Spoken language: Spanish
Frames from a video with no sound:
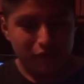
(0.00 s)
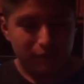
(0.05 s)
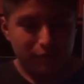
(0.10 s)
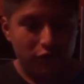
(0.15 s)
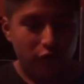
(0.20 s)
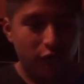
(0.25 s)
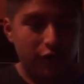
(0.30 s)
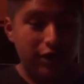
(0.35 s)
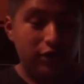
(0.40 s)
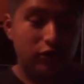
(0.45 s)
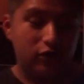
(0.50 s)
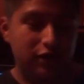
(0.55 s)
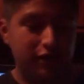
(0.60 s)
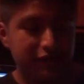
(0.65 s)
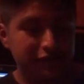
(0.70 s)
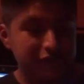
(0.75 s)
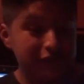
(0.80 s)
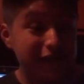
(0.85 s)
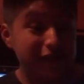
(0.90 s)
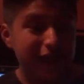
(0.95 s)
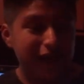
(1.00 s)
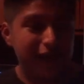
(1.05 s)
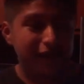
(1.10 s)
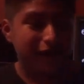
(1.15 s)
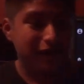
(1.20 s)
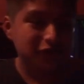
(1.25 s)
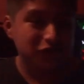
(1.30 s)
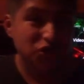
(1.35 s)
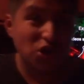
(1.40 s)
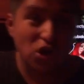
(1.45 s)
pero bueno, en sí
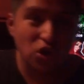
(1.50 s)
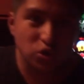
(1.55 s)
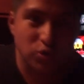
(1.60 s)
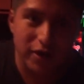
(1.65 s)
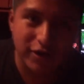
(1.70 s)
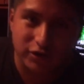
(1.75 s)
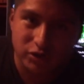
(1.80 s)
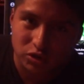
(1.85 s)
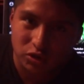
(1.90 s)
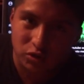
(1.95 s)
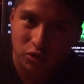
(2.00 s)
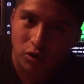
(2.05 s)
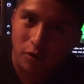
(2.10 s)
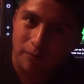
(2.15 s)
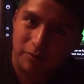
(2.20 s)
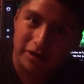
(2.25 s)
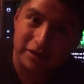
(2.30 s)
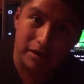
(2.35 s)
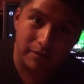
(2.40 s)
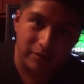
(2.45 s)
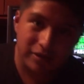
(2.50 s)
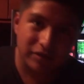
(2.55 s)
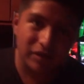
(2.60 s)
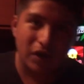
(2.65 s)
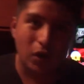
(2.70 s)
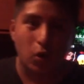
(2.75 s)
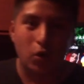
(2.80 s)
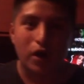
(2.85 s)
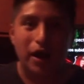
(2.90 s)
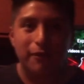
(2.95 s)
ya son los juegos
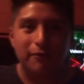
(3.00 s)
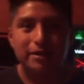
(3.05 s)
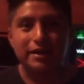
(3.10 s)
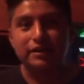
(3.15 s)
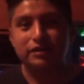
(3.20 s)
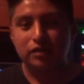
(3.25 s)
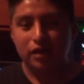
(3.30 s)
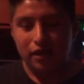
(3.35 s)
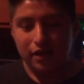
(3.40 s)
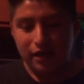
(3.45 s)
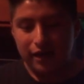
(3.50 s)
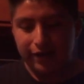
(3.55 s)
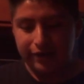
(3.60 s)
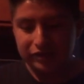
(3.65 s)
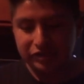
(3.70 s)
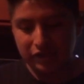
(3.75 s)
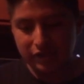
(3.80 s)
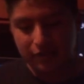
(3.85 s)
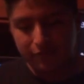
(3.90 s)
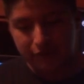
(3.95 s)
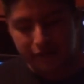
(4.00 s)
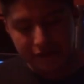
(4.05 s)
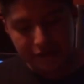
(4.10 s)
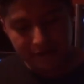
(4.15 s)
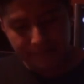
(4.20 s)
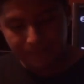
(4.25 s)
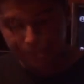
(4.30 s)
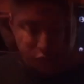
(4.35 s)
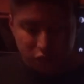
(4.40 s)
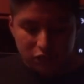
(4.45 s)
completamente jugables, así que
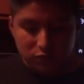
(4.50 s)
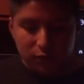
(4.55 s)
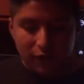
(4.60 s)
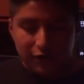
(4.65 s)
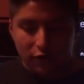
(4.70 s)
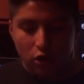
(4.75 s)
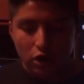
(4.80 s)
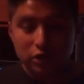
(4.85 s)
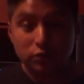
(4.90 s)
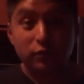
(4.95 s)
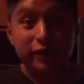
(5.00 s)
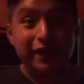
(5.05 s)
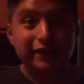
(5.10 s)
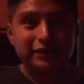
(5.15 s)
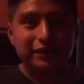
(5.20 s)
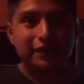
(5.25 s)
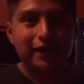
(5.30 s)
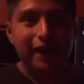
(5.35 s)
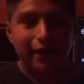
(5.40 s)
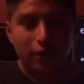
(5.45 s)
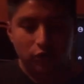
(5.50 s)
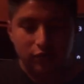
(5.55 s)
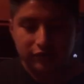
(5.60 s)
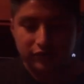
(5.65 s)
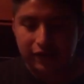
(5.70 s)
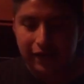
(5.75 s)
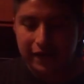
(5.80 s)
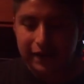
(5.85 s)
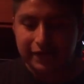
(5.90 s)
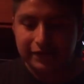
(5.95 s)
vaya. Pues bueno, les voy a enseñar lo que
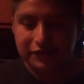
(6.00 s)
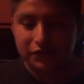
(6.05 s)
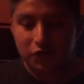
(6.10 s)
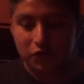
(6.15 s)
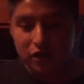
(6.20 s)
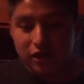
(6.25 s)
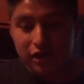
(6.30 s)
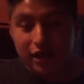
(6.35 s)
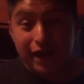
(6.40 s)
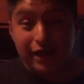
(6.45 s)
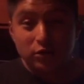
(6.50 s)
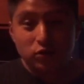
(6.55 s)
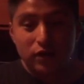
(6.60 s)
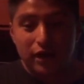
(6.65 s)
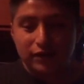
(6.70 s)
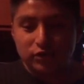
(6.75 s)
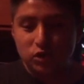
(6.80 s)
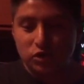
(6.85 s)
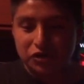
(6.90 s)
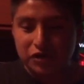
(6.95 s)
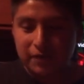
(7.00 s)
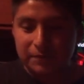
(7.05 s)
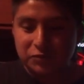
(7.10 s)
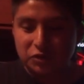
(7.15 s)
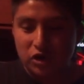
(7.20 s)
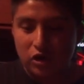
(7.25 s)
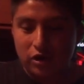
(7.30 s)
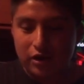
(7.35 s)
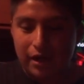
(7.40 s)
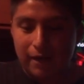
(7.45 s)
trae esto. Es una
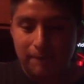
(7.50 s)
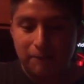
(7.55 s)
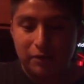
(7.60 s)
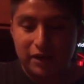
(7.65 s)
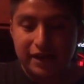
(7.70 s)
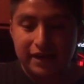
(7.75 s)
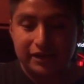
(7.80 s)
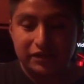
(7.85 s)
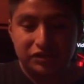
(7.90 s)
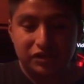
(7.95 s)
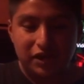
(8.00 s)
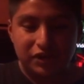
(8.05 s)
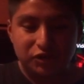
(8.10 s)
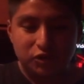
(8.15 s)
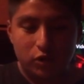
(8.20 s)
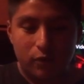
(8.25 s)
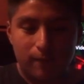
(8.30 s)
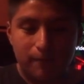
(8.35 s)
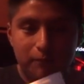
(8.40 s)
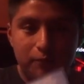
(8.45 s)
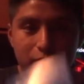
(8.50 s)
suscripción a PlayStation